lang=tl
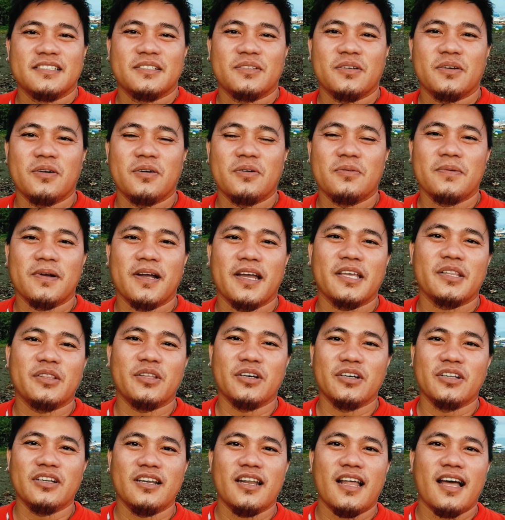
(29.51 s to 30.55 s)
So mga
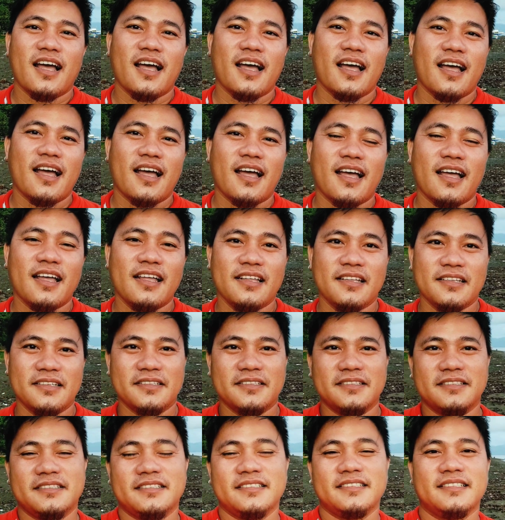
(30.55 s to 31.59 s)
idol, ah,
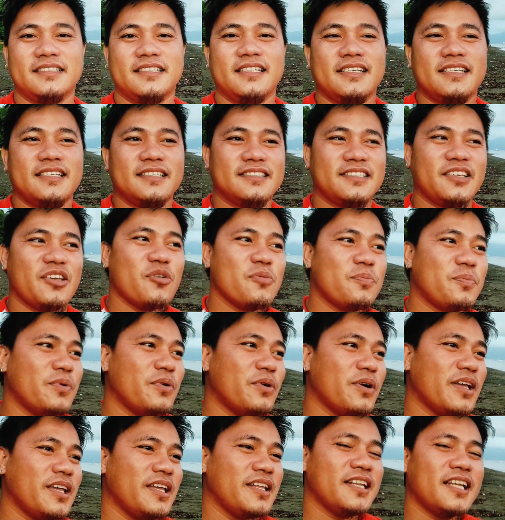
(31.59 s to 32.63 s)
ngayon
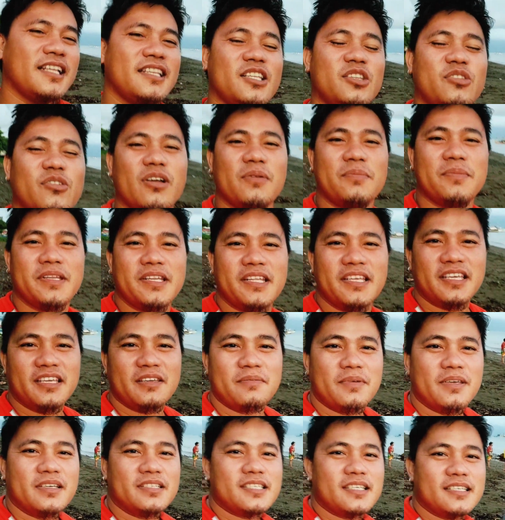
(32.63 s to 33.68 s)
po ay nandito kami
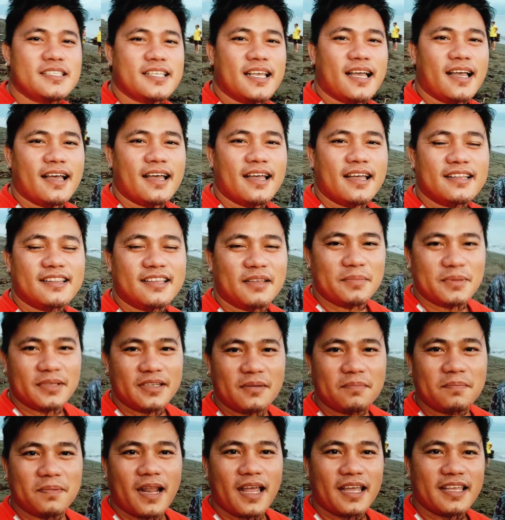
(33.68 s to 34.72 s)
ni Mrs. sa tabi
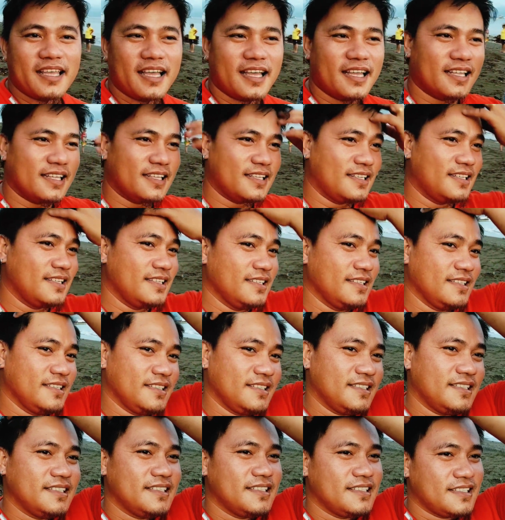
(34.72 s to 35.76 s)
ng playa.
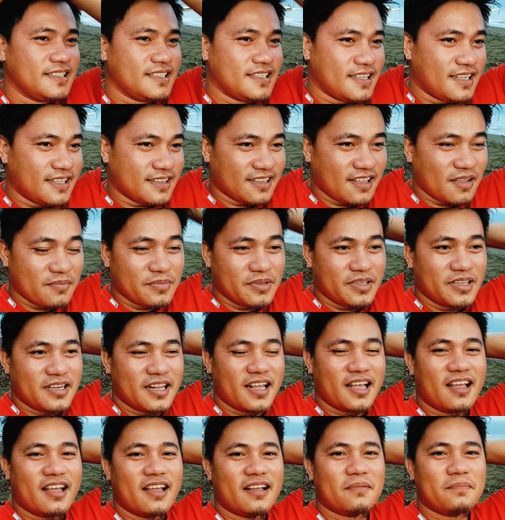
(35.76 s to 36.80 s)
At kami
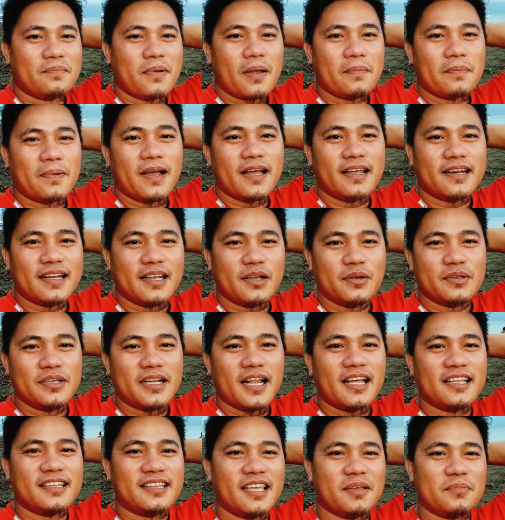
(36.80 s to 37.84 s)
nagpapaaraw,
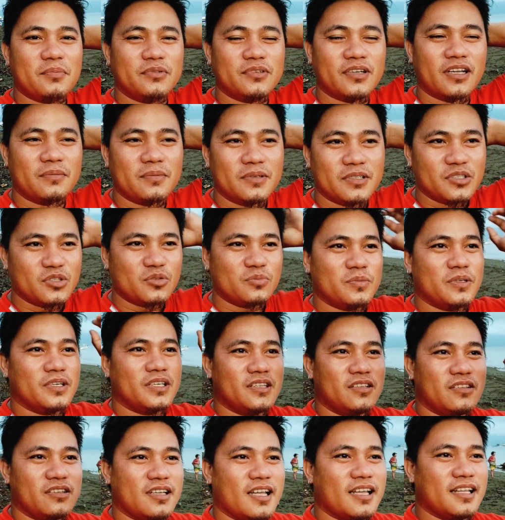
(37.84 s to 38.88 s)
inaantay po namin
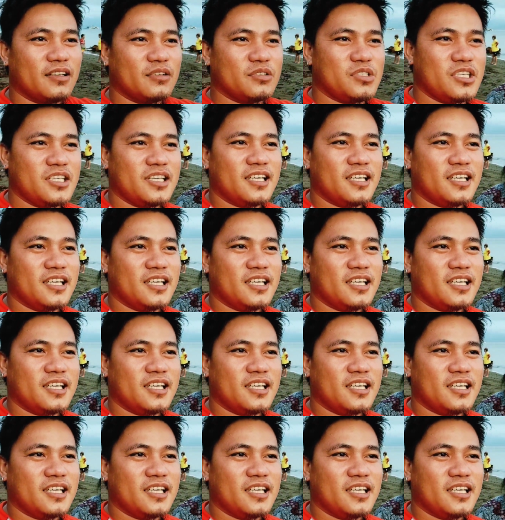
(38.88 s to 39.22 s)
sumikat ng araw.